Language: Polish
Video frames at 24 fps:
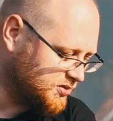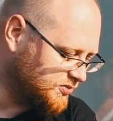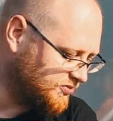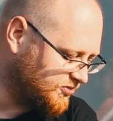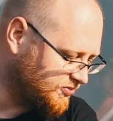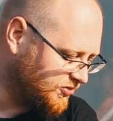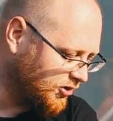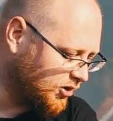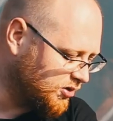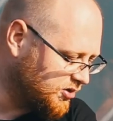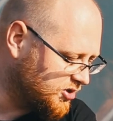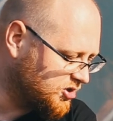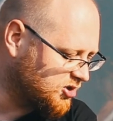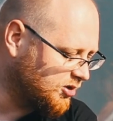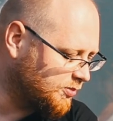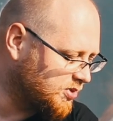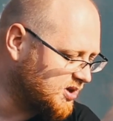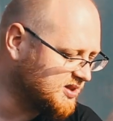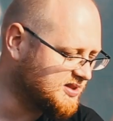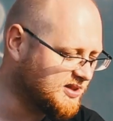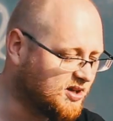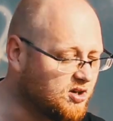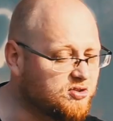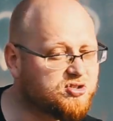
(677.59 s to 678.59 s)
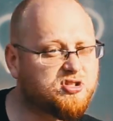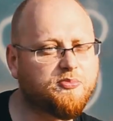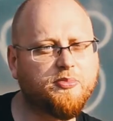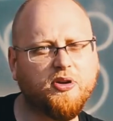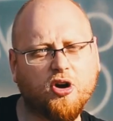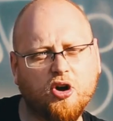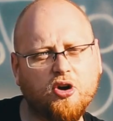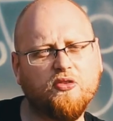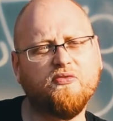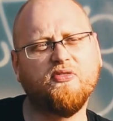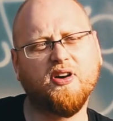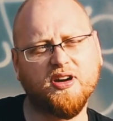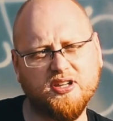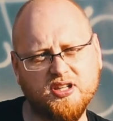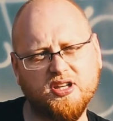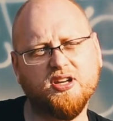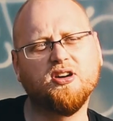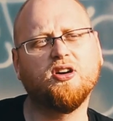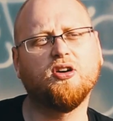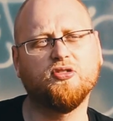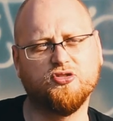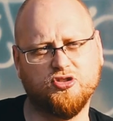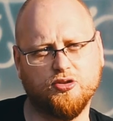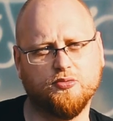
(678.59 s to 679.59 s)
wolnych obrotach on sobie fajniej
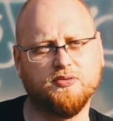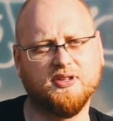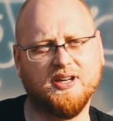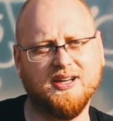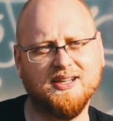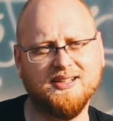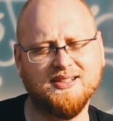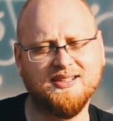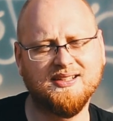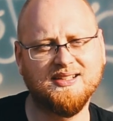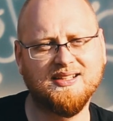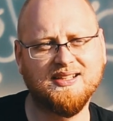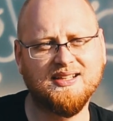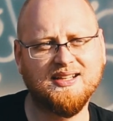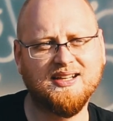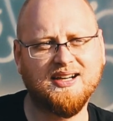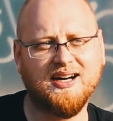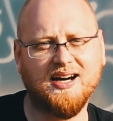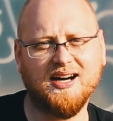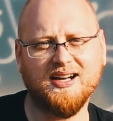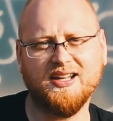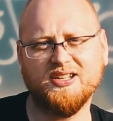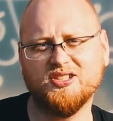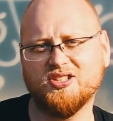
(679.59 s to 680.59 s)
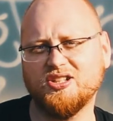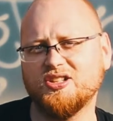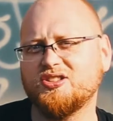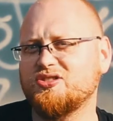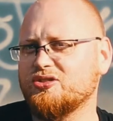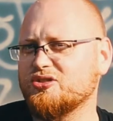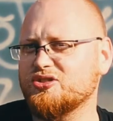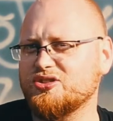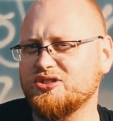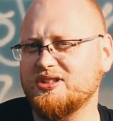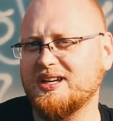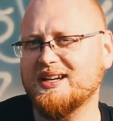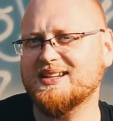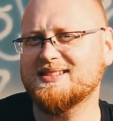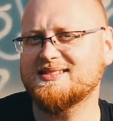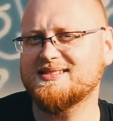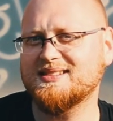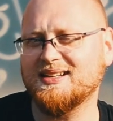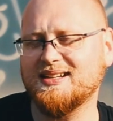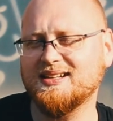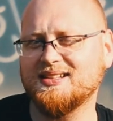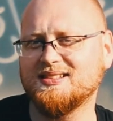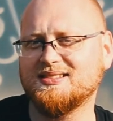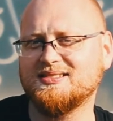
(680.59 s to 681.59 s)
chodził, nie? Ale jeżeli ktoś nie
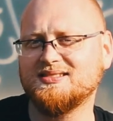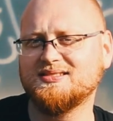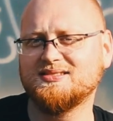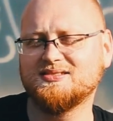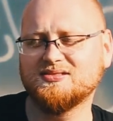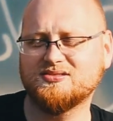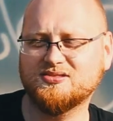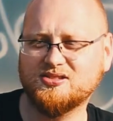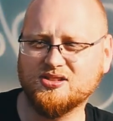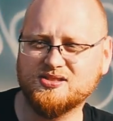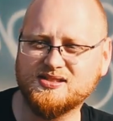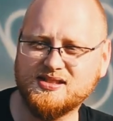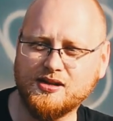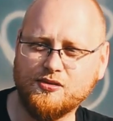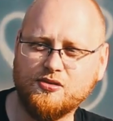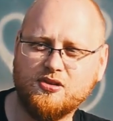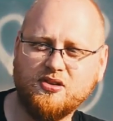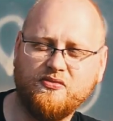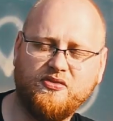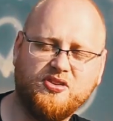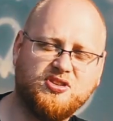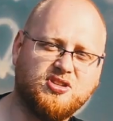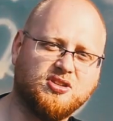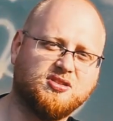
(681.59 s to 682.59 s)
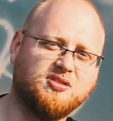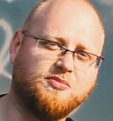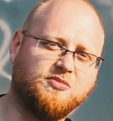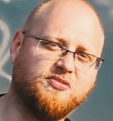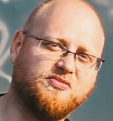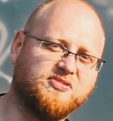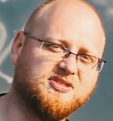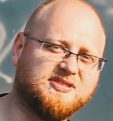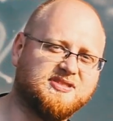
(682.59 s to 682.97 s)
chce, to całkowicie to mu